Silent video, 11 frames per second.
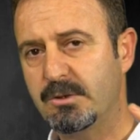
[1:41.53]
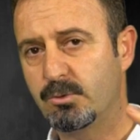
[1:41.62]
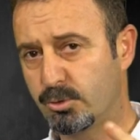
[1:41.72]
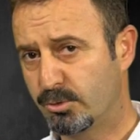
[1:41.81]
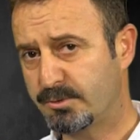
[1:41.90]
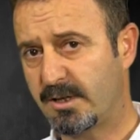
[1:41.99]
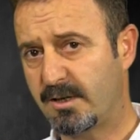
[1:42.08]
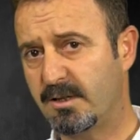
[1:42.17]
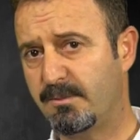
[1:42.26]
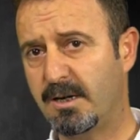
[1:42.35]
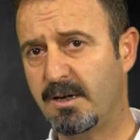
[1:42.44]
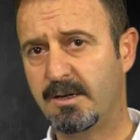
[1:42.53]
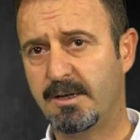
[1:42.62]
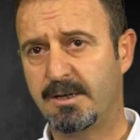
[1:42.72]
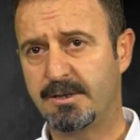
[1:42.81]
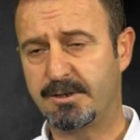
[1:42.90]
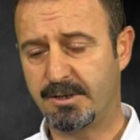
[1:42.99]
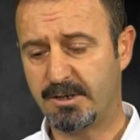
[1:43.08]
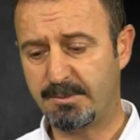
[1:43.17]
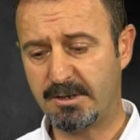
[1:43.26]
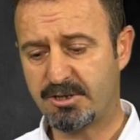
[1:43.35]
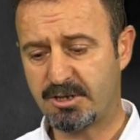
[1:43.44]
Uyum sağlama, yeni
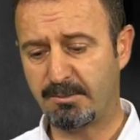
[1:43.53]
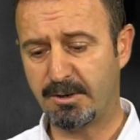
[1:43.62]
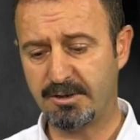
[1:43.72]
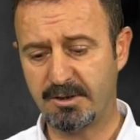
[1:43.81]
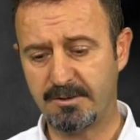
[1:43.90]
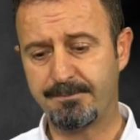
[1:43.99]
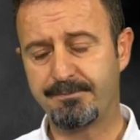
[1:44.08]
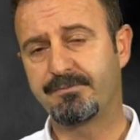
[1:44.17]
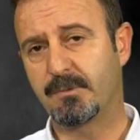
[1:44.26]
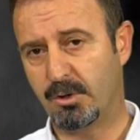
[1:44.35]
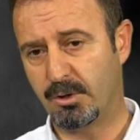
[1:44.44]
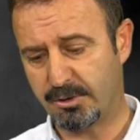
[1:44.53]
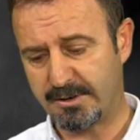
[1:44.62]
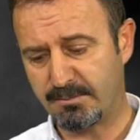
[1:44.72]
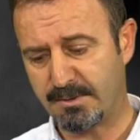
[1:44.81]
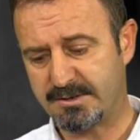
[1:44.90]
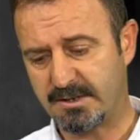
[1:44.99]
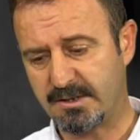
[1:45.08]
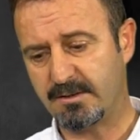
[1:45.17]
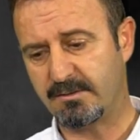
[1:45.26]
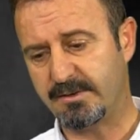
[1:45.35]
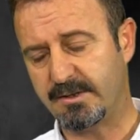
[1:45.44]
bir şamayı
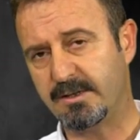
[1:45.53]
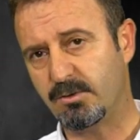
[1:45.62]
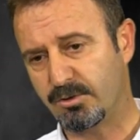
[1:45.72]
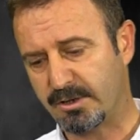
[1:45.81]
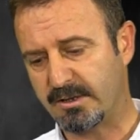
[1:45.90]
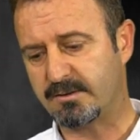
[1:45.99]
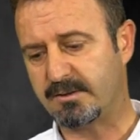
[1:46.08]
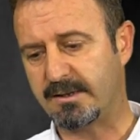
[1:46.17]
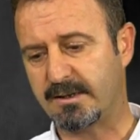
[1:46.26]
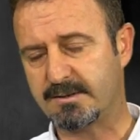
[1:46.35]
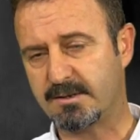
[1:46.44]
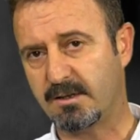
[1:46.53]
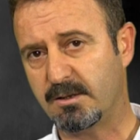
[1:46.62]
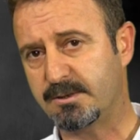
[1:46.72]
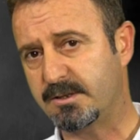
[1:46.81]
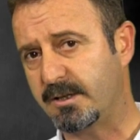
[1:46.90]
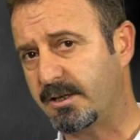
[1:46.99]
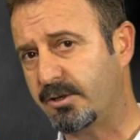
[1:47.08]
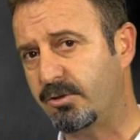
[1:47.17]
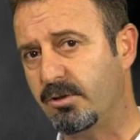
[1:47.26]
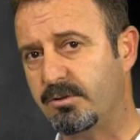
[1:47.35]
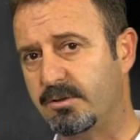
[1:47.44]
öğrenmesi ve ona denge sağlaması
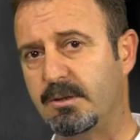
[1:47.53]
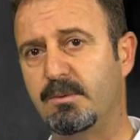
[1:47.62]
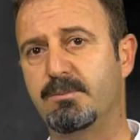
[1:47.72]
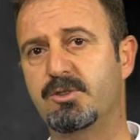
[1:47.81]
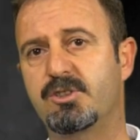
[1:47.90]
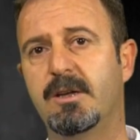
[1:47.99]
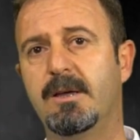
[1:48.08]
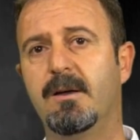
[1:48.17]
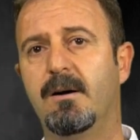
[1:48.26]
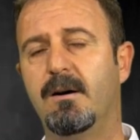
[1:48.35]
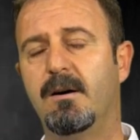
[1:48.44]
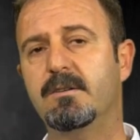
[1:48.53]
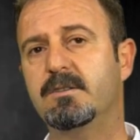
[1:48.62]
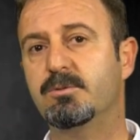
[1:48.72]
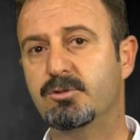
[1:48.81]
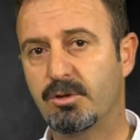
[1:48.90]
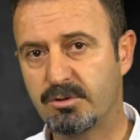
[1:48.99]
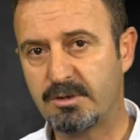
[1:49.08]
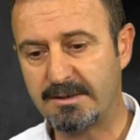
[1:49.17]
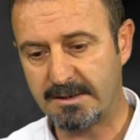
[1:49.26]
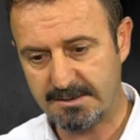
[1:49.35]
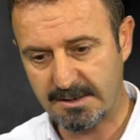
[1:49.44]
gerekiyor dememiş. Artı bu
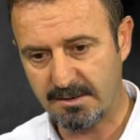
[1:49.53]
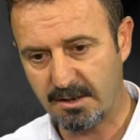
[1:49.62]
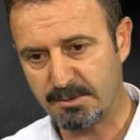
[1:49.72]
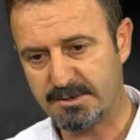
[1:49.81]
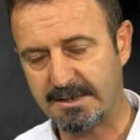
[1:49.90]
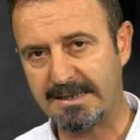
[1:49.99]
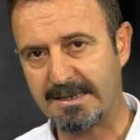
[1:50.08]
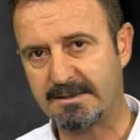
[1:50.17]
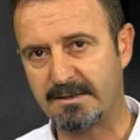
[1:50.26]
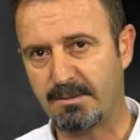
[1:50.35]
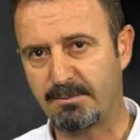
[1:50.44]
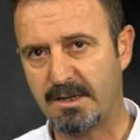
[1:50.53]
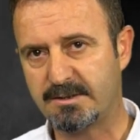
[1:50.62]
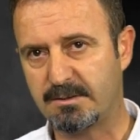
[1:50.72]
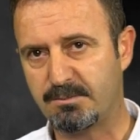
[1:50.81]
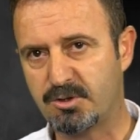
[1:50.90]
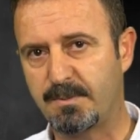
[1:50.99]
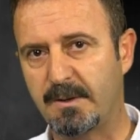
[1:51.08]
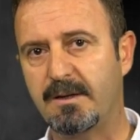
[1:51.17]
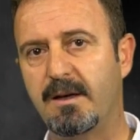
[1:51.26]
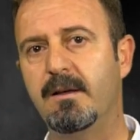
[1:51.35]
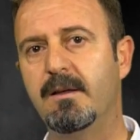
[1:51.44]
soruda destek alması gerektiğinden bahsetmiş
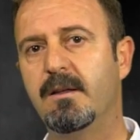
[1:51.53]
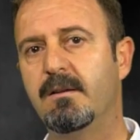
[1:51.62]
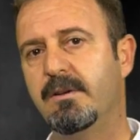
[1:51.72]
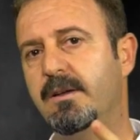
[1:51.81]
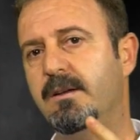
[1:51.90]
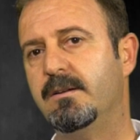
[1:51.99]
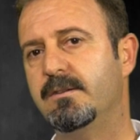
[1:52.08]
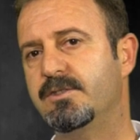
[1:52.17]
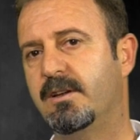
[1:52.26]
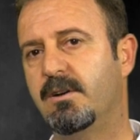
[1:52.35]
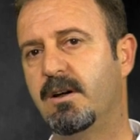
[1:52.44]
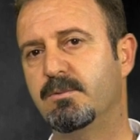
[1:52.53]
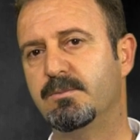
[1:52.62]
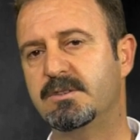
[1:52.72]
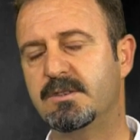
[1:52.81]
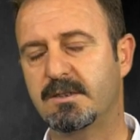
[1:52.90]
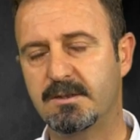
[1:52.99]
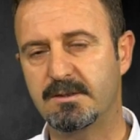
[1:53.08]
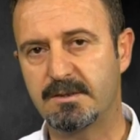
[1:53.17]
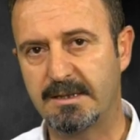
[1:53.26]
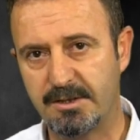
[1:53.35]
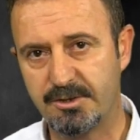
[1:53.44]
bana ve cevabımız
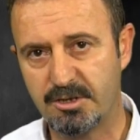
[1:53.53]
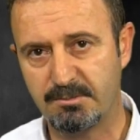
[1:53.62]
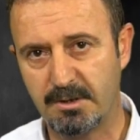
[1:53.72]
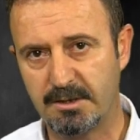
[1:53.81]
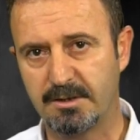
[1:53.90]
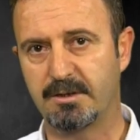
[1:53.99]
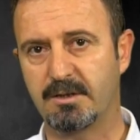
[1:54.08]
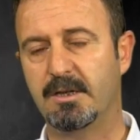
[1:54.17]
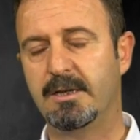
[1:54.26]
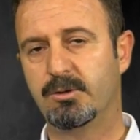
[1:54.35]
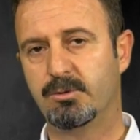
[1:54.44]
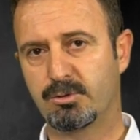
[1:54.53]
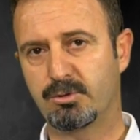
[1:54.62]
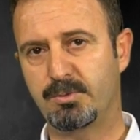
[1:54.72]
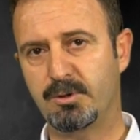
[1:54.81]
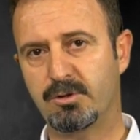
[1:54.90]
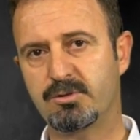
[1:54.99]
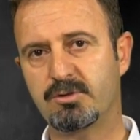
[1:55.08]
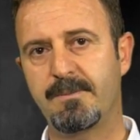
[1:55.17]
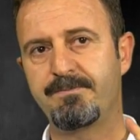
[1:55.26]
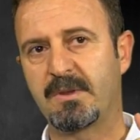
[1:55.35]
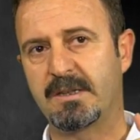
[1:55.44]
yakın gelişim alanı. Unutmuyoruz
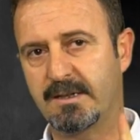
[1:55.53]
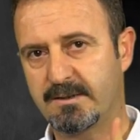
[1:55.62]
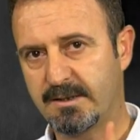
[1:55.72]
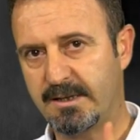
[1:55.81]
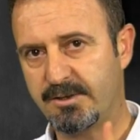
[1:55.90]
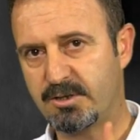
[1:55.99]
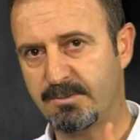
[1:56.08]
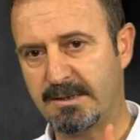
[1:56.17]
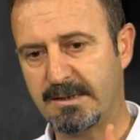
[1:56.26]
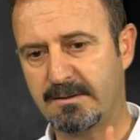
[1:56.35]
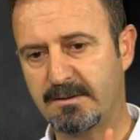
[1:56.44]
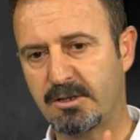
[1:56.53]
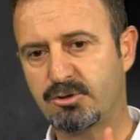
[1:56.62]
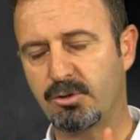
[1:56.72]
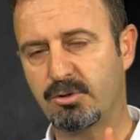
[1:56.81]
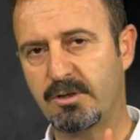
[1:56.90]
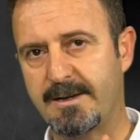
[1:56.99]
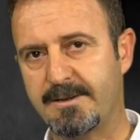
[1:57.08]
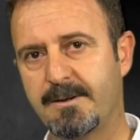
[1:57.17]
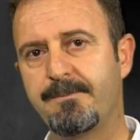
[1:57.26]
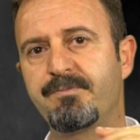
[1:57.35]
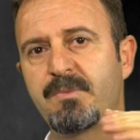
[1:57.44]
yakın gelişim alanında sorular
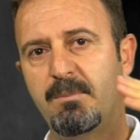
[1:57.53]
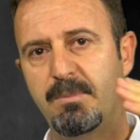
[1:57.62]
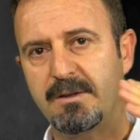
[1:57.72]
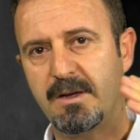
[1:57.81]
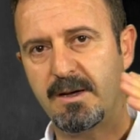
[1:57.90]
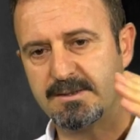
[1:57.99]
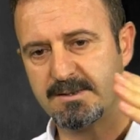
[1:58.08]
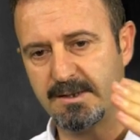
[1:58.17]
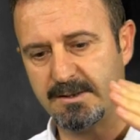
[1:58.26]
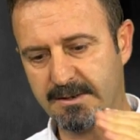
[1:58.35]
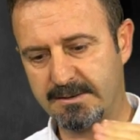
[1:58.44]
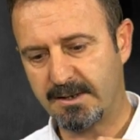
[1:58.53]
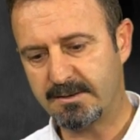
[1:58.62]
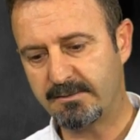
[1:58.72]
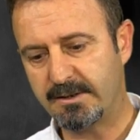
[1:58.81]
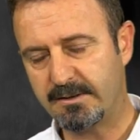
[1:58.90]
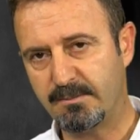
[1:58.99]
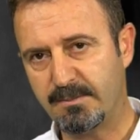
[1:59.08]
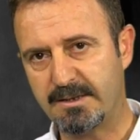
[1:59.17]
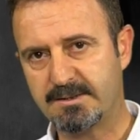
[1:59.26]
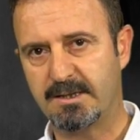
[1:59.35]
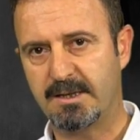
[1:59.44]
bana asla detaylı
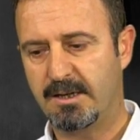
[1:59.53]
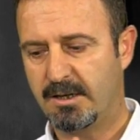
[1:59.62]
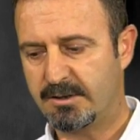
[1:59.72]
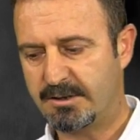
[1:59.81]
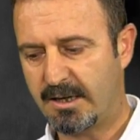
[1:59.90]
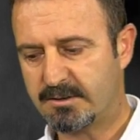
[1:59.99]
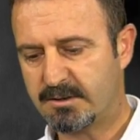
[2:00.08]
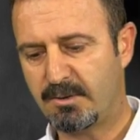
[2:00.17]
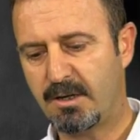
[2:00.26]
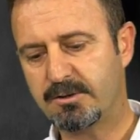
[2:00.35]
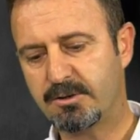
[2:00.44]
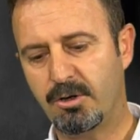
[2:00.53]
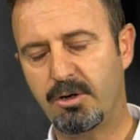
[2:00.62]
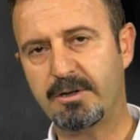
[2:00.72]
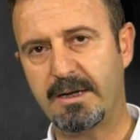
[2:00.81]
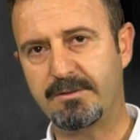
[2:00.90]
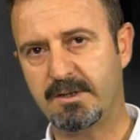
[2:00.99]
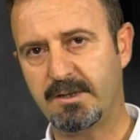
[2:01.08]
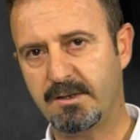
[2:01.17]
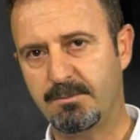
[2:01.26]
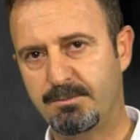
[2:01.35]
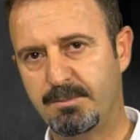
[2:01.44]
verilmez. Yardım aldı,
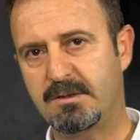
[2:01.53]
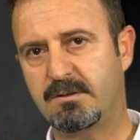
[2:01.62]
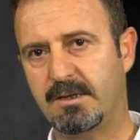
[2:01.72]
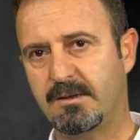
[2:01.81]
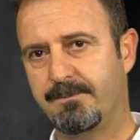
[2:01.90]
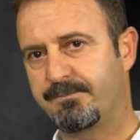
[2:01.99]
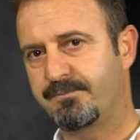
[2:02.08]
öğrendi, bitti.